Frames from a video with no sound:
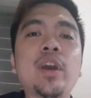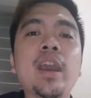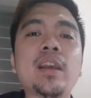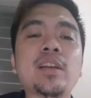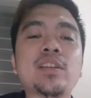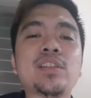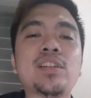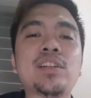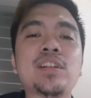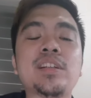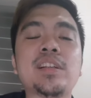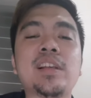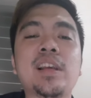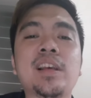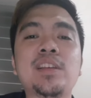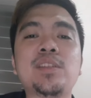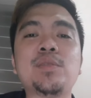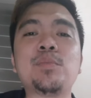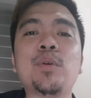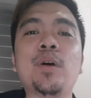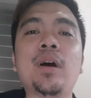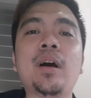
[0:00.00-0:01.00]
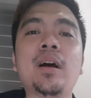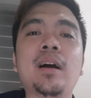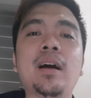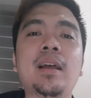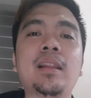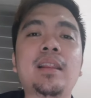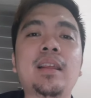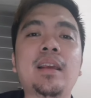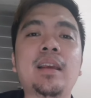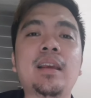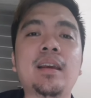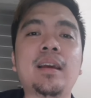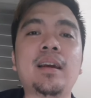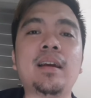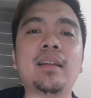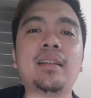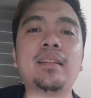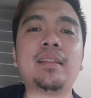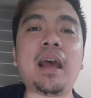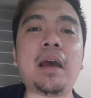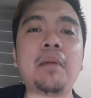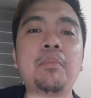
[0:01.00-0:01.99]
eh, exercise po ang ating
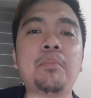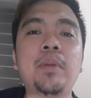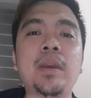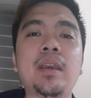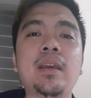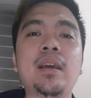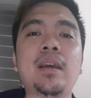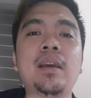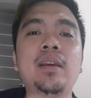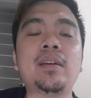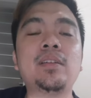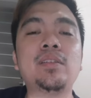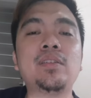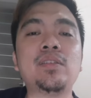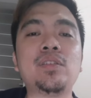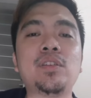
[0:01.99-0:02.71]
uh, topic ngayon.